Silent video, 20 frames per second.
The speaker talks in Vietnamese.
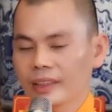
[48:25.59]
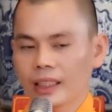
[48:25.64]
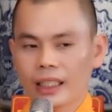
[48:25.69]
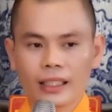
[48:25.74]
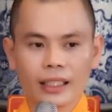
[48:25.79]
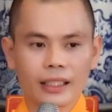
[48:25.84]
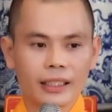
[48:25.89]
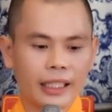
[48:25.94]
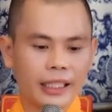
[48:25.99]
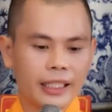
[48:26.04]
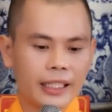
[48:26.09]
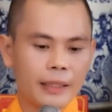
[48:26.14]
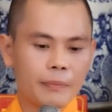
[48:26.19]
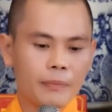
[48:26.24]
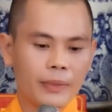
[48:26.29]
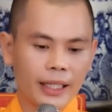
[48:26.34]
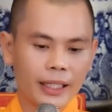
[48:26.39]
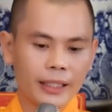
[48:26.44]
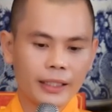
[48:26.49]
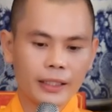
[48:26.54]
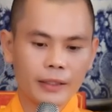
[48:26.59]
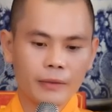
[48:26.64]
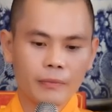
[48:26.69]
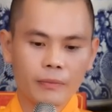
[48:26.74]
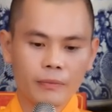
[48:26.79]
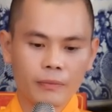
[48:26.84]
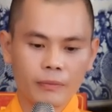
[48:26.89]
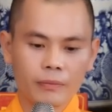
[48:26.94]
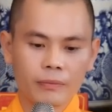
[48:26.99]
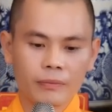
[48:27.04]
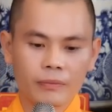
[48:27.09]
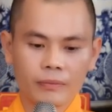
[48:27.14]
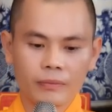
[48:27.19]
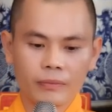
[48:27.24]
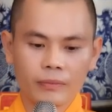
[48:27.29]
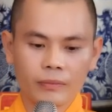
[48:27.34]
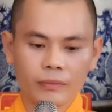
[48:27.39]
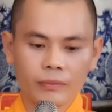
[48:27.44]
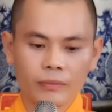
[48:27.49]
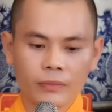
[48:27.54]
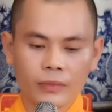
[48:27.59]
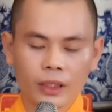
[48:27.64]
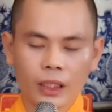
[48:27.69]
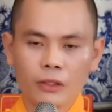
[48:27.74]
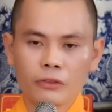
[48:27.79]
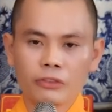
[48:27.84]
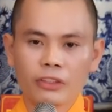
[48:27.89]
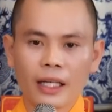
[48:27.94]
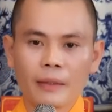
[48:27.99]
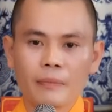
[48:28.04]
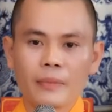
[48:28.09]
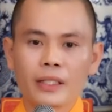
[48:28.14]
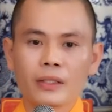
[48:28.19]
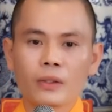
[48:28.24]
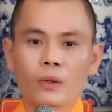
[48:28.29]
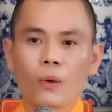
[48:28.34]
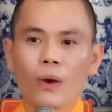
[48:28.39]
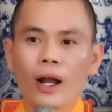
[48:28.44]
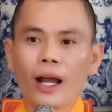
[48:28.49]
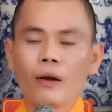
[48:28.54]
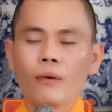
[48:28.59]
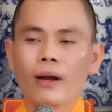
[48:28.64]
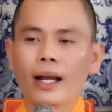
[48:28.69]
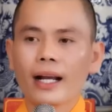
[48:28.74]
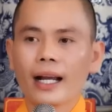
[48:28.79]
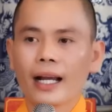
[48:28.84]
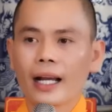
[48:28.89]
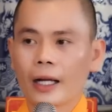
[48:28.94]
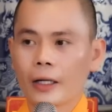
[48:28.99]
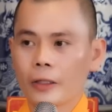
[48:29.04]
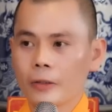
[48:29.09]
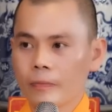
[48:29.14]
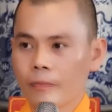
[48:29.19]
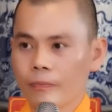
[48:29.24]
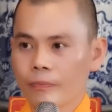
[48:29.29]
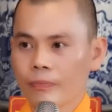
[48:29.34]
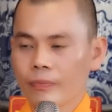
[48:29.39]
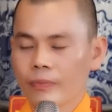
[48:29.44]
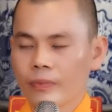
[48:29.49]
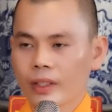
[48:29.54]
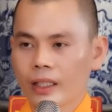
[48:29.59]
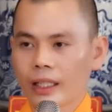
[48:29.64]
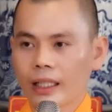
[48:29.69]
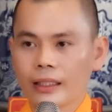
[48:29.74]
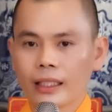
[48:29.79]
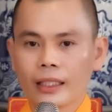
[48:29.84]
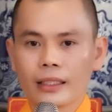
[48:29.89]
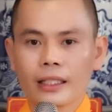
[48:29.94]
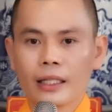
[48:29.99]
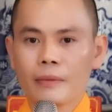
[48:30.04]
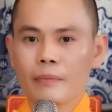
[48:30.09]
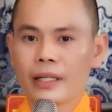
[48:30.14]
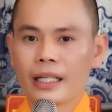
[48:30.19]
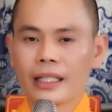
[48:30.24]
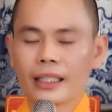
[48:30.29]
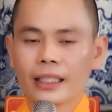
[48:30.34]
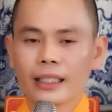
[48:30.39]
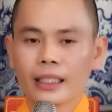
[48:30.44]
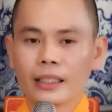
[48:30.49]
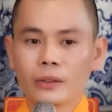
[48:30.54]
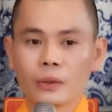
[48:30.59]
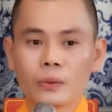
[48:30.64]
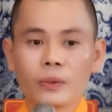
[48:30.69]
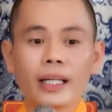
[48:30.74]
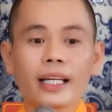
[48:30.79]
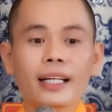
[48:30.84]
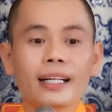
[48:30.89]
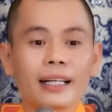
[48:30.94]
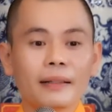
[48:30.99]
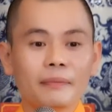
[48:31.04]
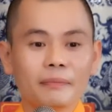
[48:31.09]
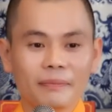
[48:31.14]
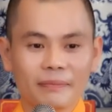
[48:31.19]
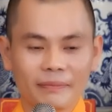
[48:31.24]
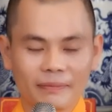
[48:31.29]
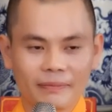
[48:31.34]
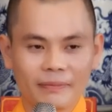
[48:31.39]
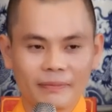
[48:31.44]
Khải Thành nghĩ kiếp này thì không phải mình quá hoàn hảo. Khải Thành cái miệng Khải Thành cũng ghê lắm.